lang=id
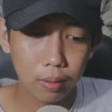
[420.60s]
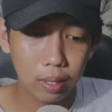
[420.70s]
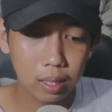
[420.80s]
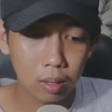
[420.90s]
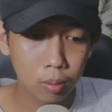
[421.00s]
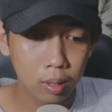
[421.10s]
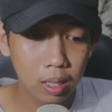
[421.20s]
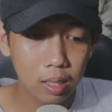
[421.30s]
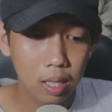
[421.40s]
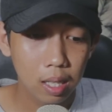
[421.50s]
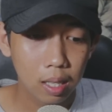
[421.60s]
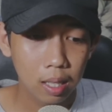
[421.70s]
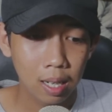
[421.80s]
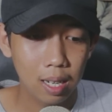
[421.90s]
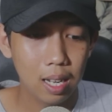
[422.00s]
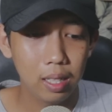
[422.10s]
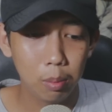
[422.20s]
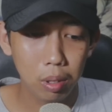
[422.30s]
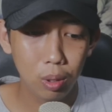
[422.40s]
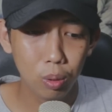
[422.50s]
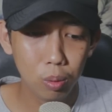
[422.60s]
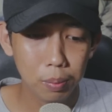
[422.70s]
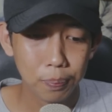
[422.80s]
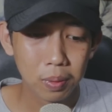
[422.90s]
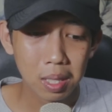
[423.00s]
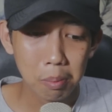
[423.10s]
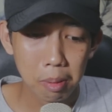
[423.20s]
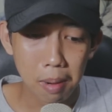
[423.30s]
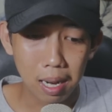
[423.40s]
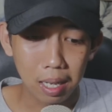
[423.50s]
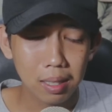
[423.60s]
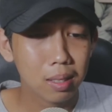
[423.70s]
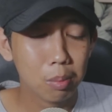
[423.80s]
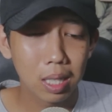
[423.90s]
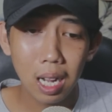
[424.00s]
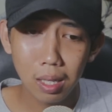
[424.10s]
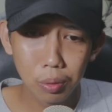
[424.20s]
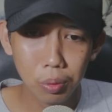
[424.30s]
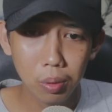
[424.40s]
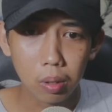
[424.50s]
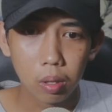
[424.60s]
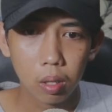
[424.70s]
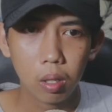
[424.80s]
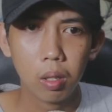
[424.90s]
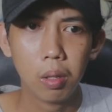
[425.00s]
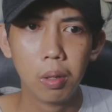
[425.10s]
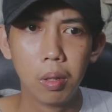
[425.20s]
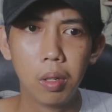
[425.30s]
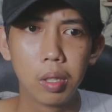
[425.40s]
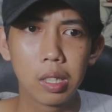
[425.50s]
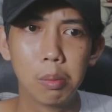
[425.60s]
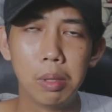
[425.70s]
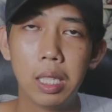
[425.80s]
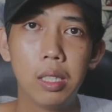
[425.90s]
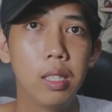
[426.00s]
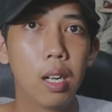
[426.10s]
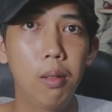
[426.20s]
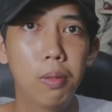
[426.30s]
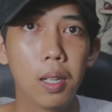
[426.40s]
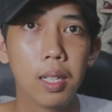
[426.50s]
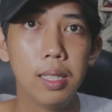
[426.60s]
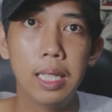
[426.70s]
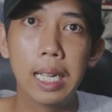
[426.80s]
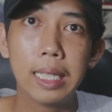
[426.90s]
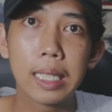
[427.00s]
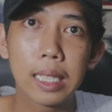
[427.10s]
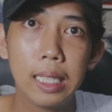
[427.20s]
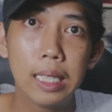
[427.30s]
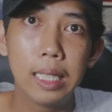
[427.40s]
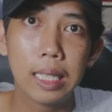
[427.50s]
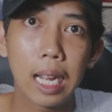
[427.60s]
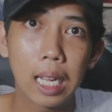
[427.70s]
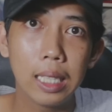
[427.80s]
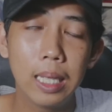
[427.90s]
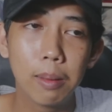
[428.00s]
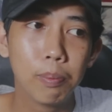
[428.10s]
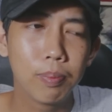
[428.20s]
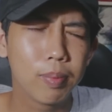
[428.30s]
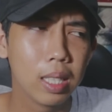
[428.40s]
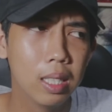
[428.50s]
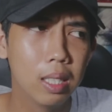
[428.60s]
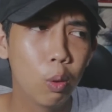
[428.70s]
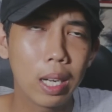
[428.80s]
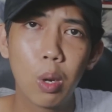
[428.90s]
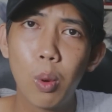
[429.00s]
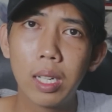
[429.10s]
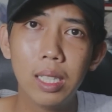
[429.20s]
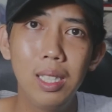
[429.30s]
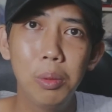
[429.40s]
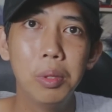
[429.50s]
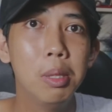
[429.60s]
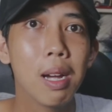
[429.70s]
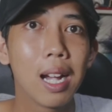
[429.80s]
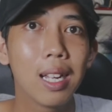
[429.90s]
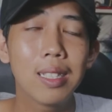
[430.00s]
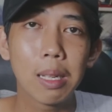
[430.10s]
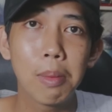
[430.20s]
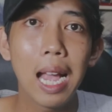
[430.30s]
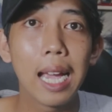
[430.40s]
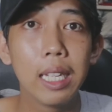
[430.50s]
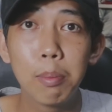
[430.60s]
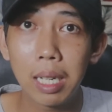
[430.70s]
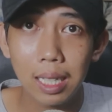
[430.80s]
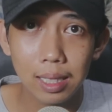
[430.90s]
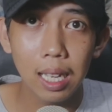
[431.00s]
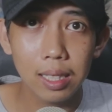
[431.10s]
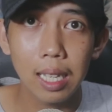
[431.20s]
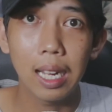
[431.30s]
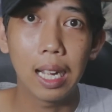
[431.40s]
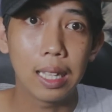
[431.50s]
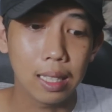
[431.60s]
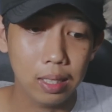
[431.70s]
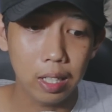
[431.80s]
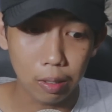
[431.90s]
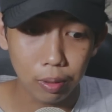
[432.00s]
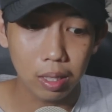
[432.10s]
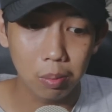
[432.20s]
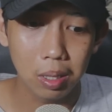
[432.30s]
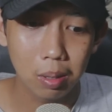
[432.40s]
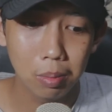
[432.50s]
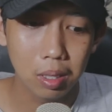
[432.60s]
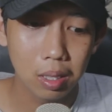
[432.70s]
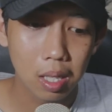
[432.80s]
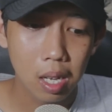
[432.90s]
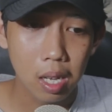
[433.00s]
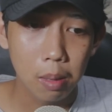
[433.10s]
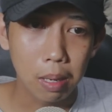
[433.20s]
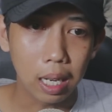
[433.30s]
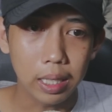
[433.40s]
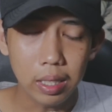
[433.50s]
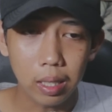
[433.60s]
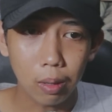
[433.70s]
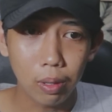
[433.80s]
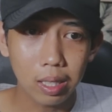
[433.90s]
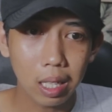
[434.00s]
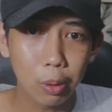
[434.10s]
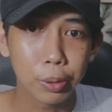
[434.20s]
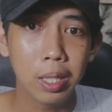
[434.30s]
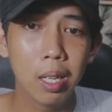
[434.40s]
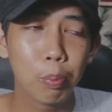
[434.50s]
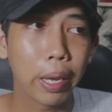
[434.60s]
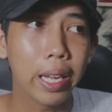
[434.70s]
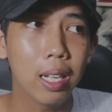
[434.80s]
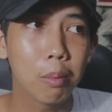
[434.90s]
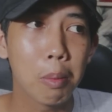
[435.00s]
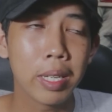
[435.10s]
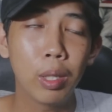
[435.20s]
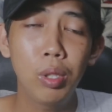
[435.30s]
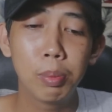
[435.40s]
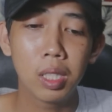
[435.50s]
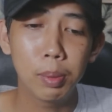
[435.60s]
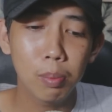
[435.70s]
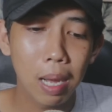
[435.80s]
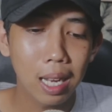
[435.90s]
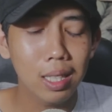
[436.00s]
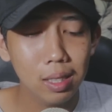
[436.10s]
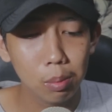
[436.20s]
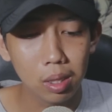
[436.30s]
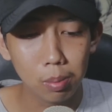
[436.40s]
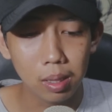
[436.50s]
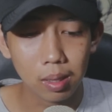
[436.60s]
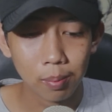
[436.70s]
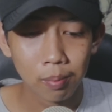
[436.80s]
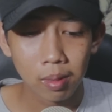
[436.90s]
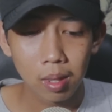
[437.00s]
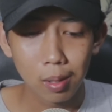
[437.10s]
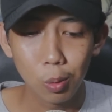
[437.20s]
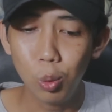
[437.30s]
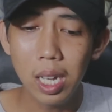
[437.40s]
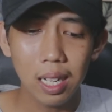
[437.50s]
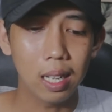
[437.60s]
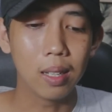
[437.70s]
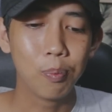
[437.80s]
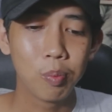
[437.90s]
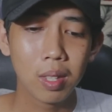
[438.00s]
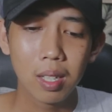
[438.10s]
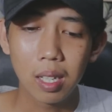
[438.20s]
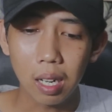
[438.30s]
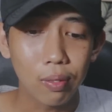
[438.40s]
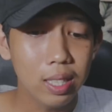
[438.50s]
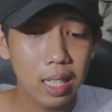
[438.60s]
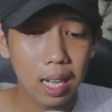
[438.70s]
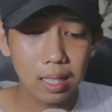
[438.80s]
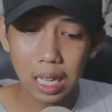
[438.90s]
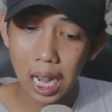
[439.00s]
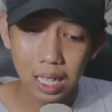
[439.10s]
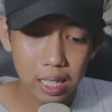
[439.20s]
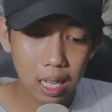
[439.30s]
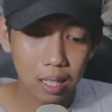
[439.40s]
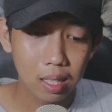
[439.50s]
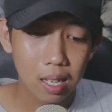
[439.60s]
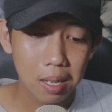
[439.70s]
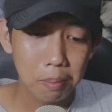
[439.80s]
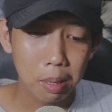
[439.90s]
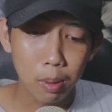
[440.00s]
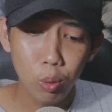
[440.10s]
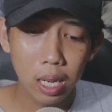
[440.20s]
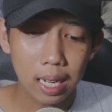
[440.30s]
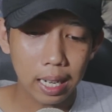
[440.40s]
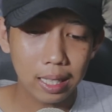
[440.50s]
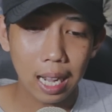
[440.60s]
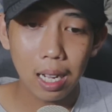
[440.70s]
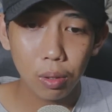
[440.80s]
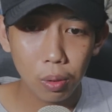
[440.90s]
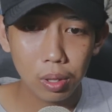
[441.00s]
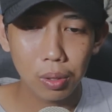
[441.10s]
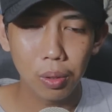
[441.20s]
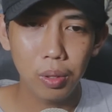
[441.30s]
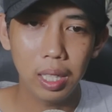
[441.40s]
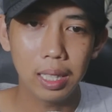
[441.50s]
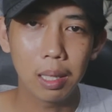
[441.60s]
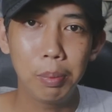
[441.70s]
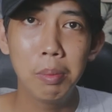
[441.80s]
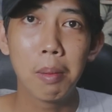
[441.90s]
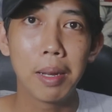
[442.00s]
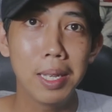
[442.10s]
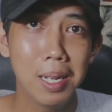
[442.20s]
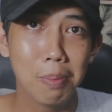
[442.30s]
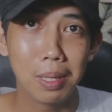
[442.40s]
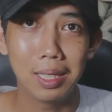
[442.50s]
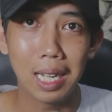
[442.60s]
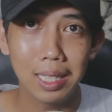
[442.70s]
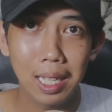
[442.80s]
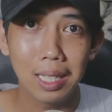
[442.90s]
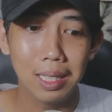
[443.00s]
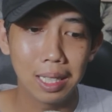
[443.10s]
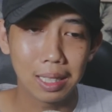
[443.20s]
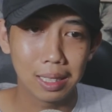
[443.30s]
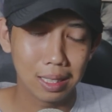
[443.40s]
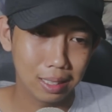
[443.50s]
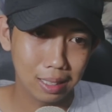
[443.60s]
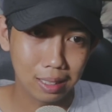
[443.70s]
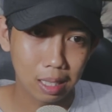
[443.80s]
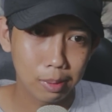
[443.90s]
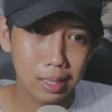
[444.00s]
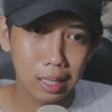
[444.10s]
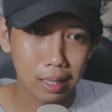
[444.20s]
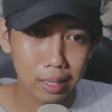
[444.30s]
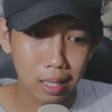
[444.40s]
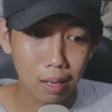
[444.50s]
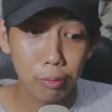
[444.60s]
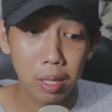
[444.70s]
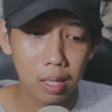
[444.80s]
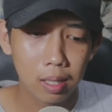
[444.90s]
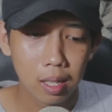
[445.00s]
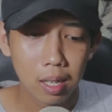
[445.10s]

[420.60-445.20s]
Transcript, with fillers: Rafa takutin ayam itu memakan temen aku ke si Rafa yang nyekikin ayam e, warna-warni itu dimakan sama ayam raksasa kata si Rafa teman-teman makanya si Rafa ketakutan dan pengen mamanya itu cepat-cepat balik teman-teman udahlah Rafa jangan ngehayal mama udah naik angkot oke tapi mamanya nggak percaya ya nah, sama ceritanya Rafa